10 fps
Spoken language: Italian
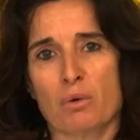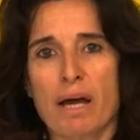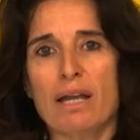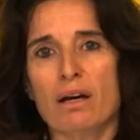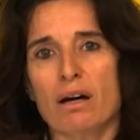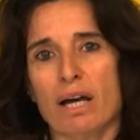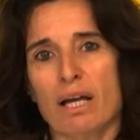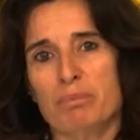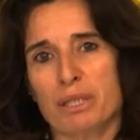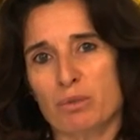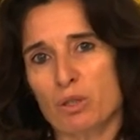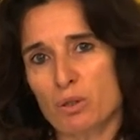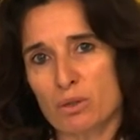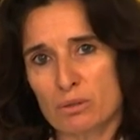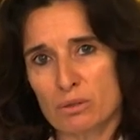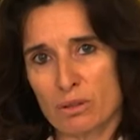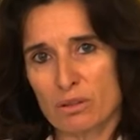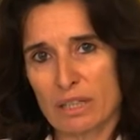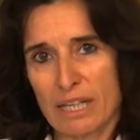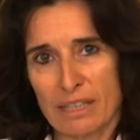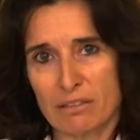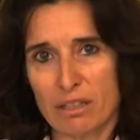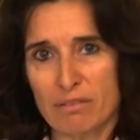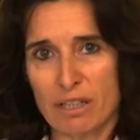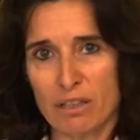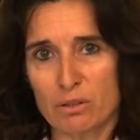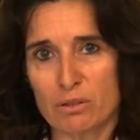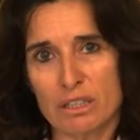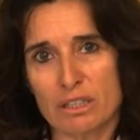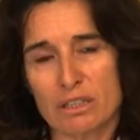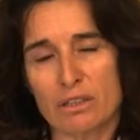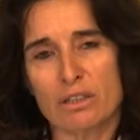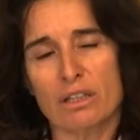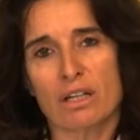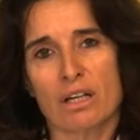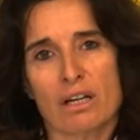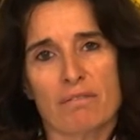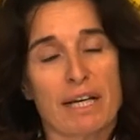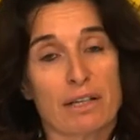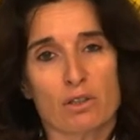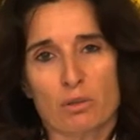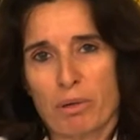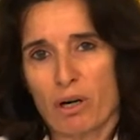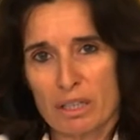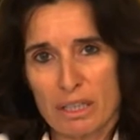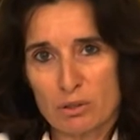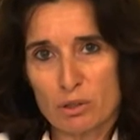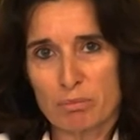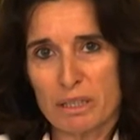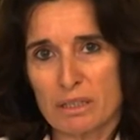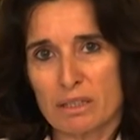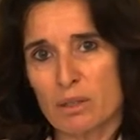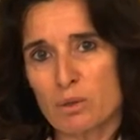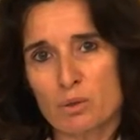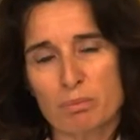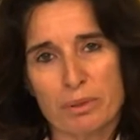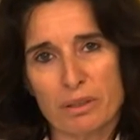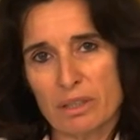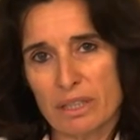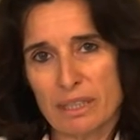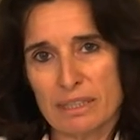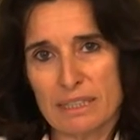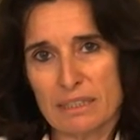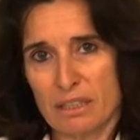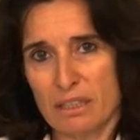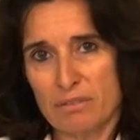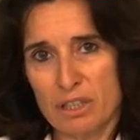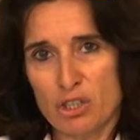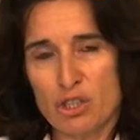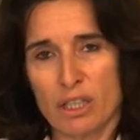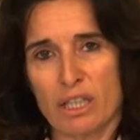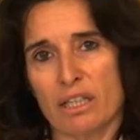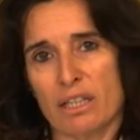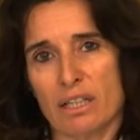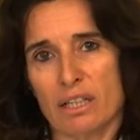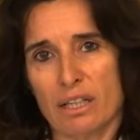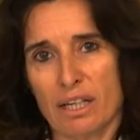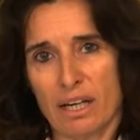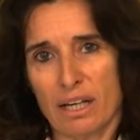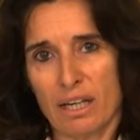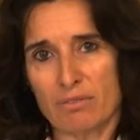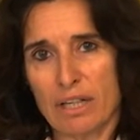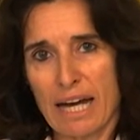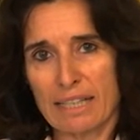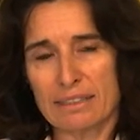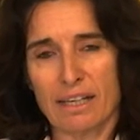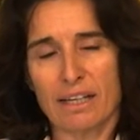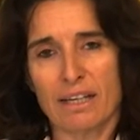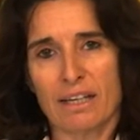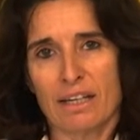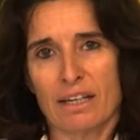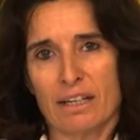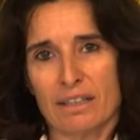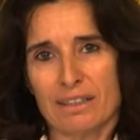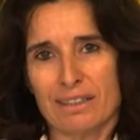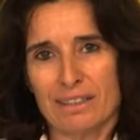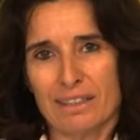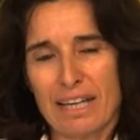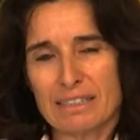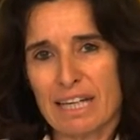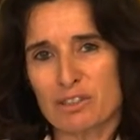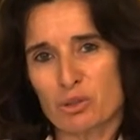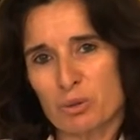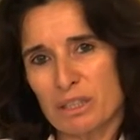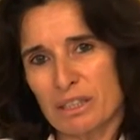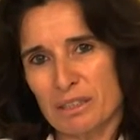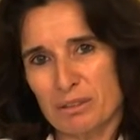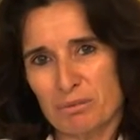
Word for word: Quello è il primo incontro che hanno a livello agonistico. Vengono poi riassorbiti dal gruppo e Zanin vince eh, la, la, volata. Eh, è stato quindi